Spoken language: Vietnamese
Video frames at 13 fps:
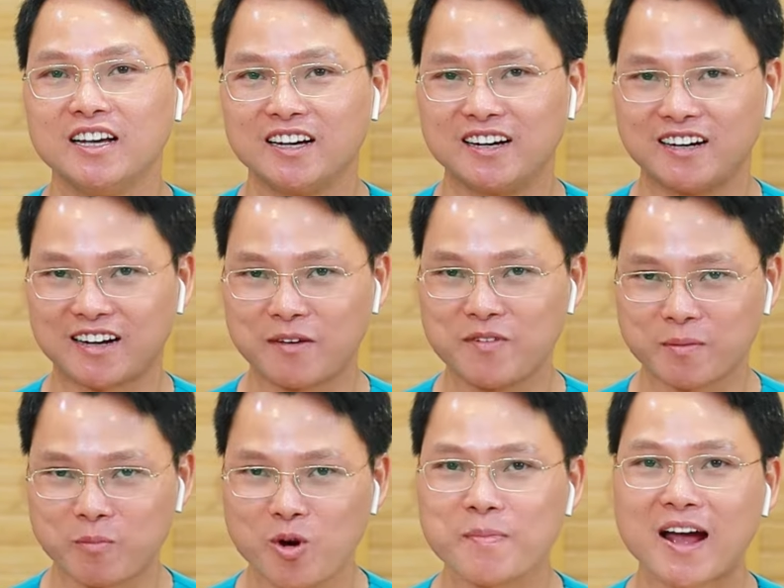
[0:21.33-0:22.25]
à, cái
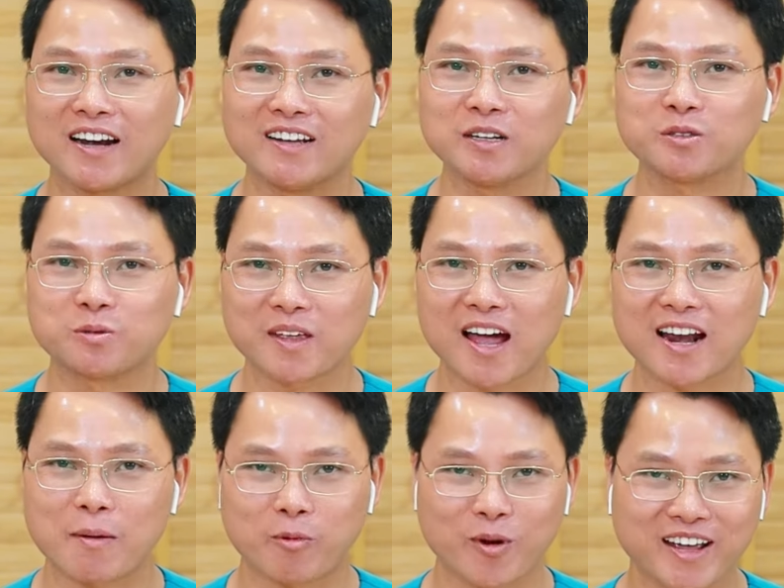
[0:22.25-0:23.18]
việc môi má lưỡi của chúng ta
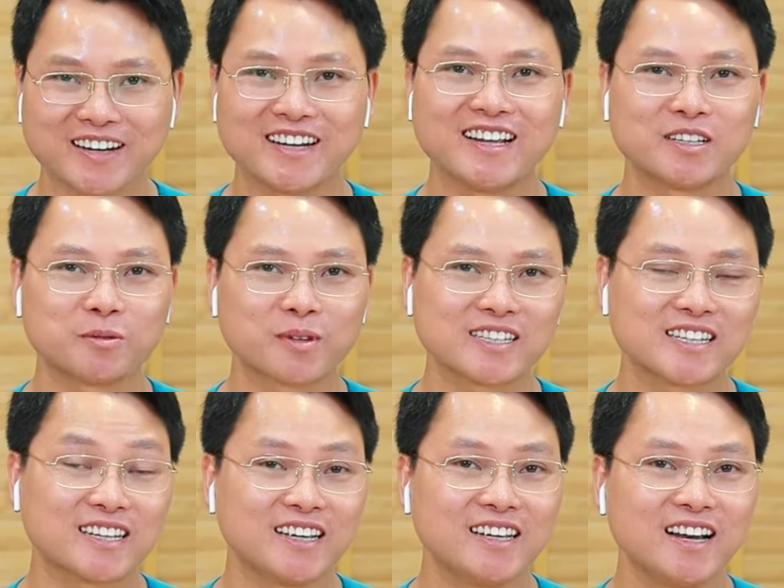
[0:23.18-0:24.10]
làm quen nên là chúng ta
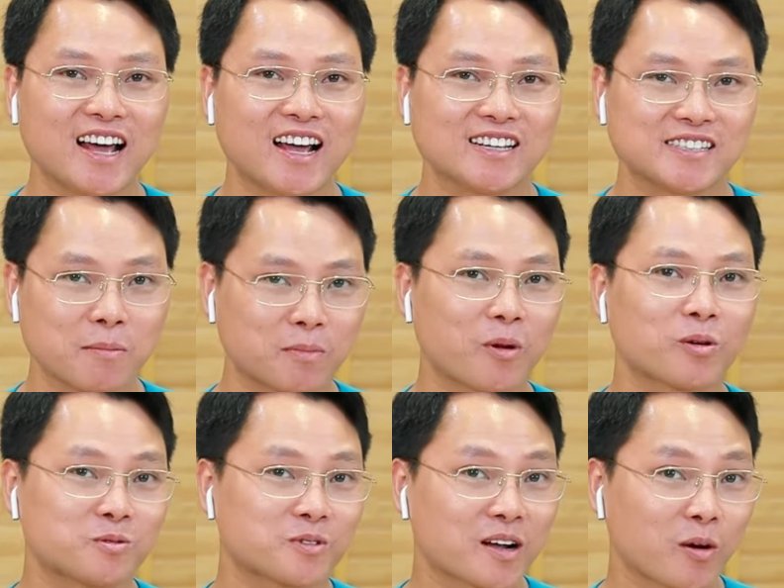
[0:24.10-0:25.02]
sẽ thấy là giọng nói
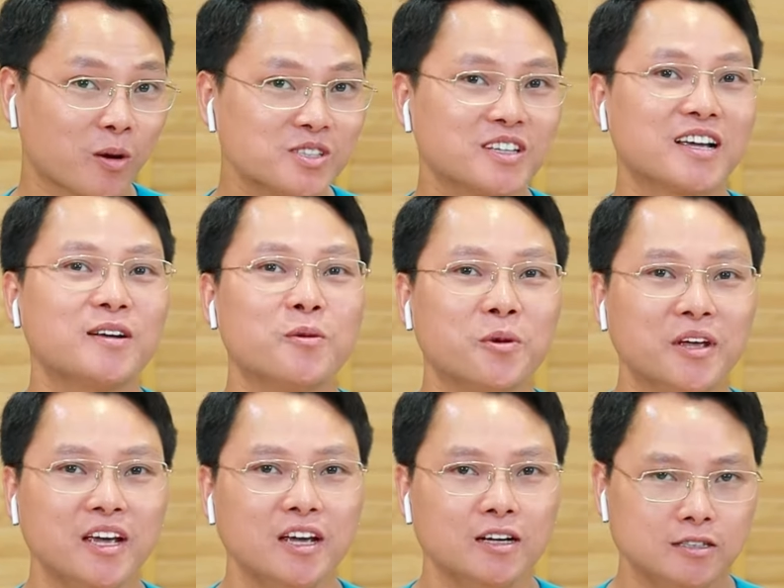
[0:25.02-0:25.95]
của chúng ta có sự thay đổi
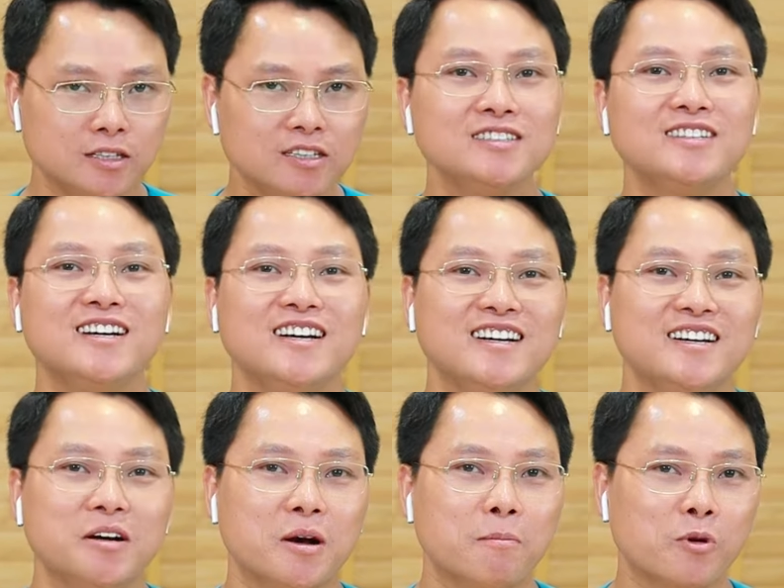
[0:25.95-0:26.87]
nhưng à,